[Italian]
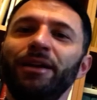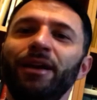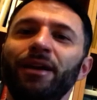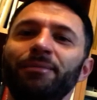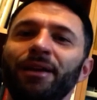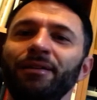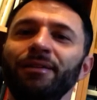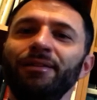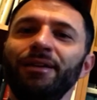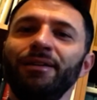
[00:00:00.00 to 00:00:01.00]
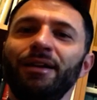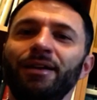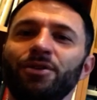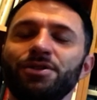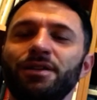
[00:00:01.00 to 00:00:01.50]
elementi della
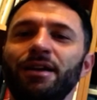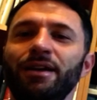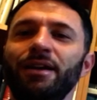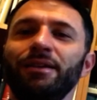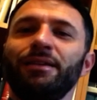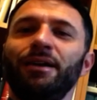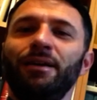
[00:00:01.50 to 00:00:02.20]
nostra realtà,